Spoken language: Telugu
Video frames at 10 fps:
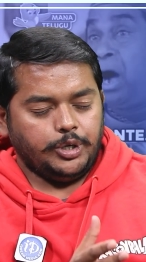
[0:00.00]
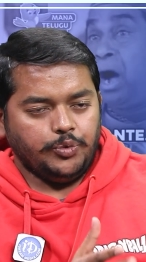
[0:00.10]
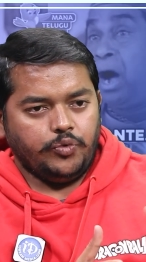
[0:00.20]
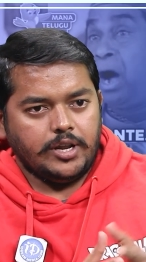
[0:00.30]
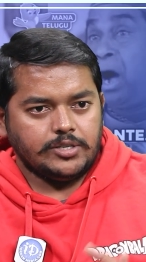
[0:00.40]

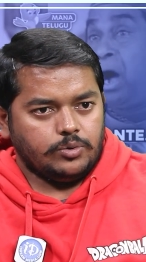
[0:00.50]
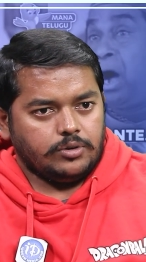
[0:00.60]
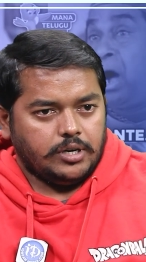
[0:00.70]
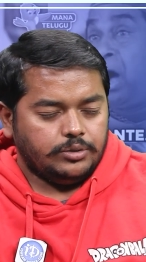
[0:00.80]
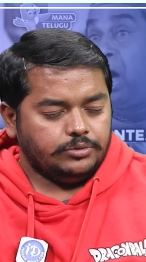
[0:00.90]
ఇన్ఫ్లుయెన్సర్
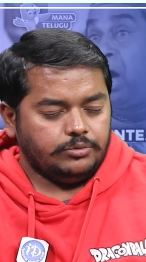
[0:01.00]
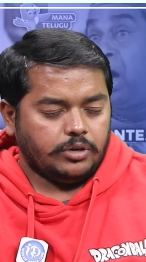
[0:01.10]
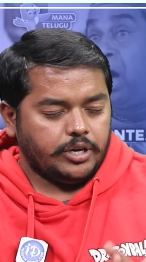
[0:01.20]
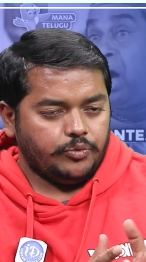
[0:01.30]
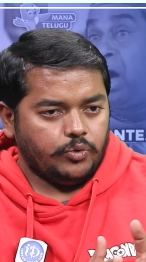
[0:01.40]
ఉన్నాడు
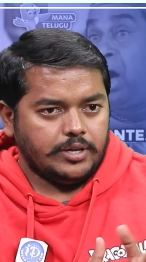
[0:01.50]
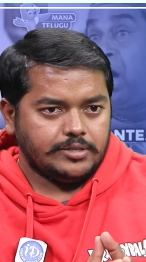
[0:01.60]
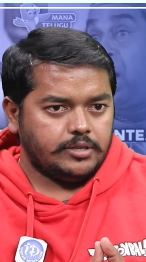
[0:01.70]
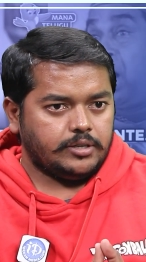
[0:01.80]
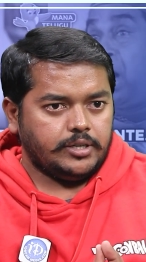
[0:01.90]
ఒక
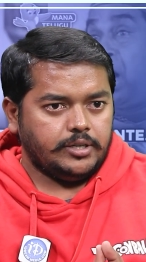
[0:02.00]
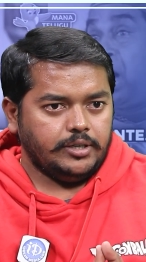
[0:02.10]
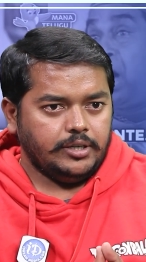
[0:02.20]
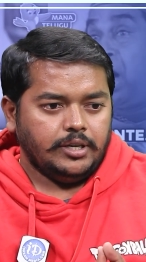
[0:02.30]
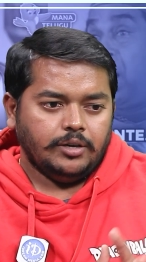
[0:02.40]
ఇన్ఫ్లుయెన్సర్కి
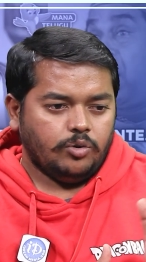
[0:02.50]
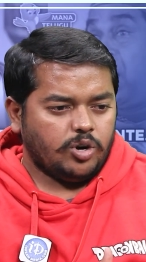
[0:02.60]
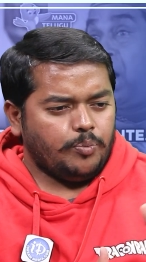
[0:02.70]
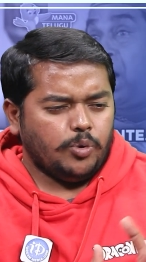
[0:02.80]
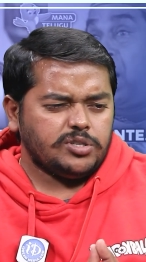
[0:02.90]

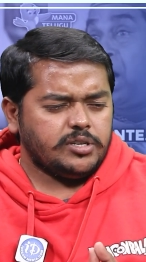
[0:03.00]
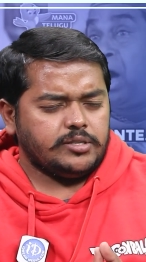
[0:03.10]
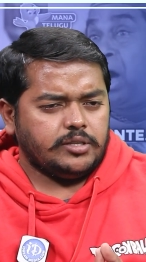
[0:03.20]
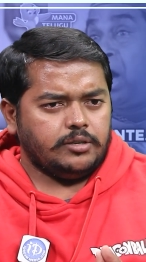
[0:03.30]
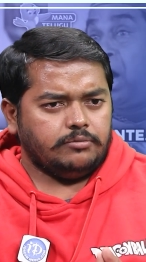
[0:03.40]
ఒక పోస్ట్
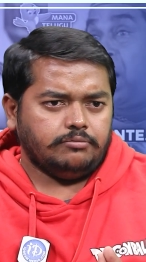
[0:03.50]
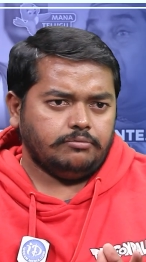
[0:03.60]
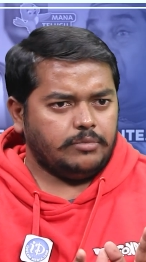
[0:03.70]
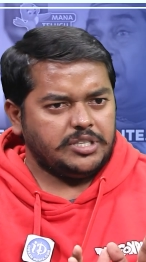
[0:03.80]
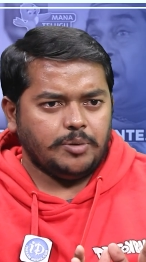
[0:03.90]
వేస్తే
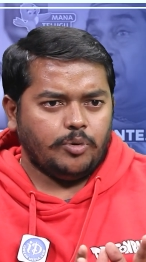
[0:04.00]
మంచి